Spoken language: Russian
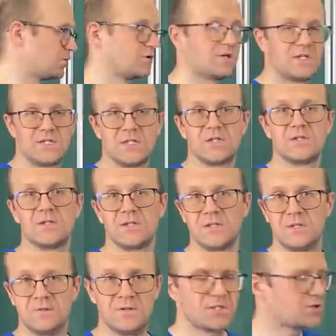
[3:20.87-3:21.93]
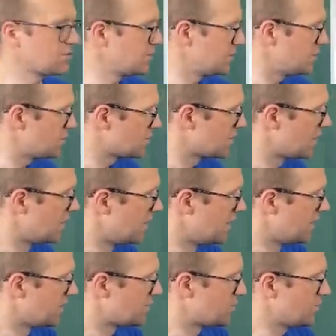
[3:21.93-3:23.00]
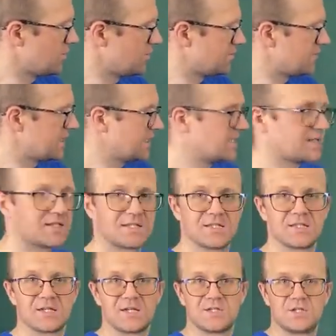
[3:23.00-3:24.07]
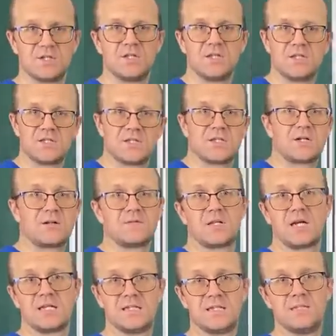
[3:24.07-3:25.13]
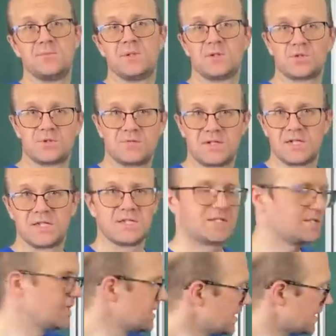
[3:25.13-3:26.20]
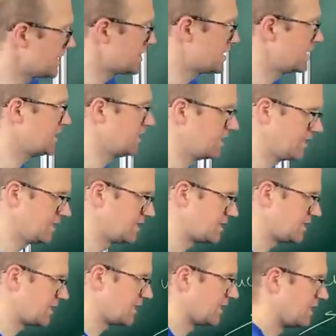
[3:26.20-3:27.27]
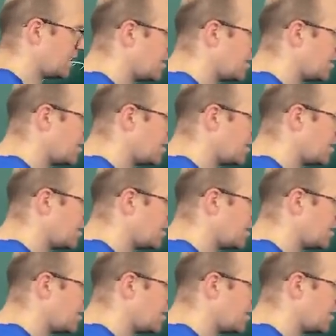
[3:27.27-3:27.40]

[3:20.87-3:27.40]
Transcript: ищут, а один делает вид, что ищет, то вероятность нахождения истины равна 1 минус вероятность ненахождения истины.